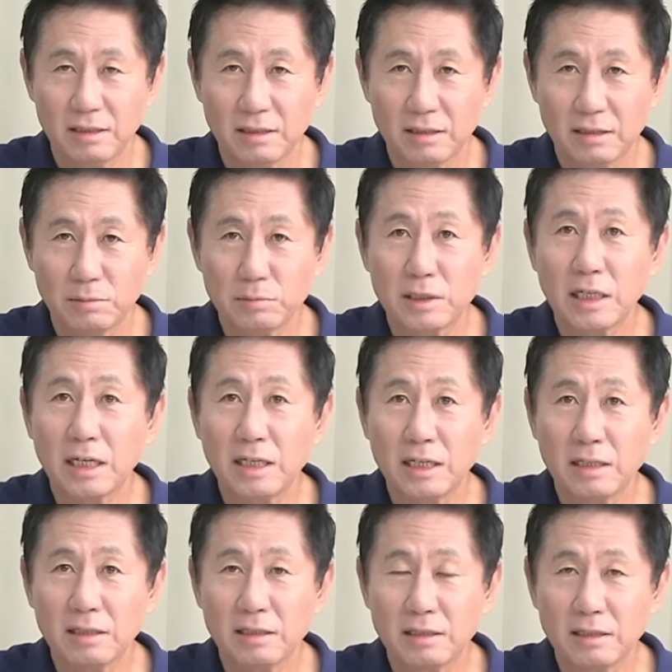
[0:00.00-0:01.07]
그럼 자기
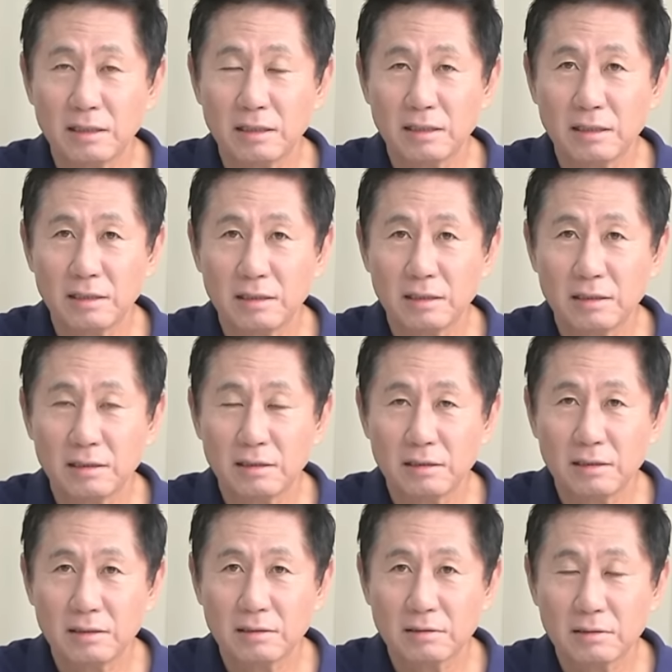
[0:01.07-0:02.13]

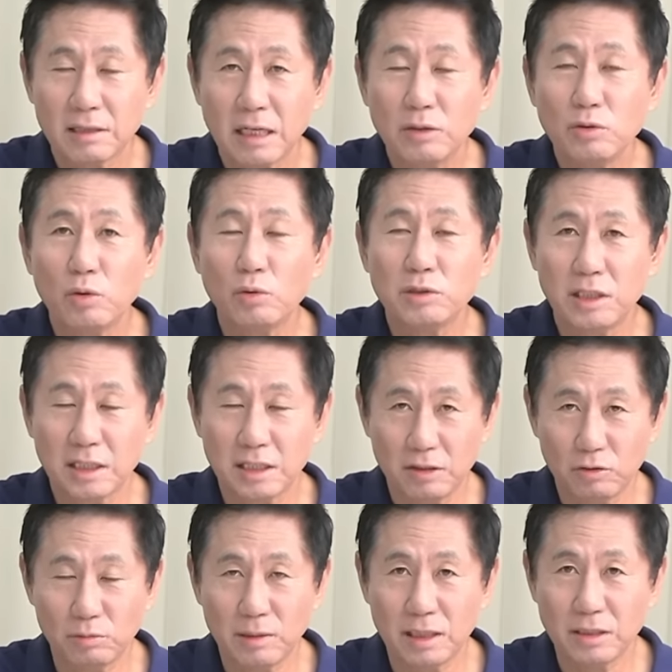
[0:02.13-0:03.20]
한동훈
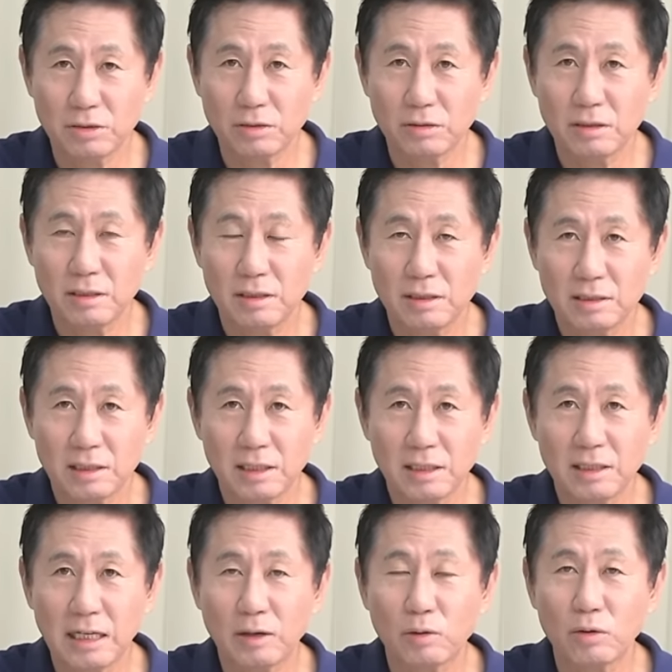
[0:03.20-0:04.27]
제끼고 말이죠. 자기
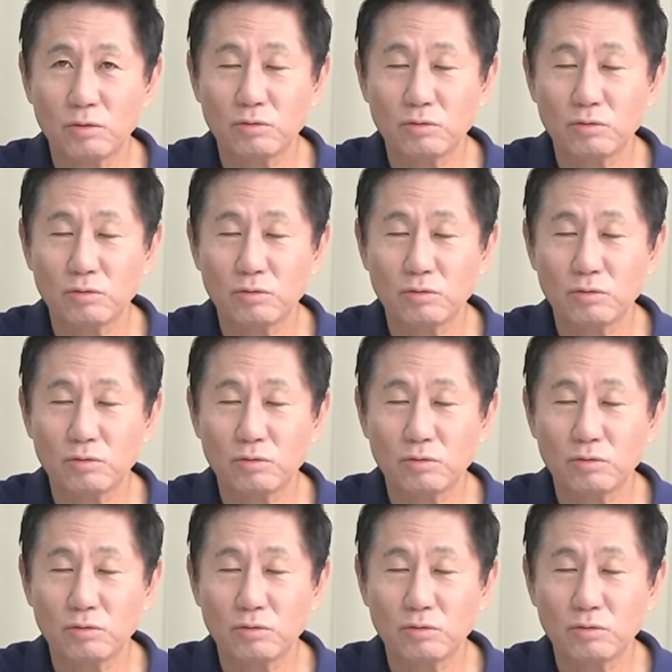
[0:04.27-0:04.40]
대권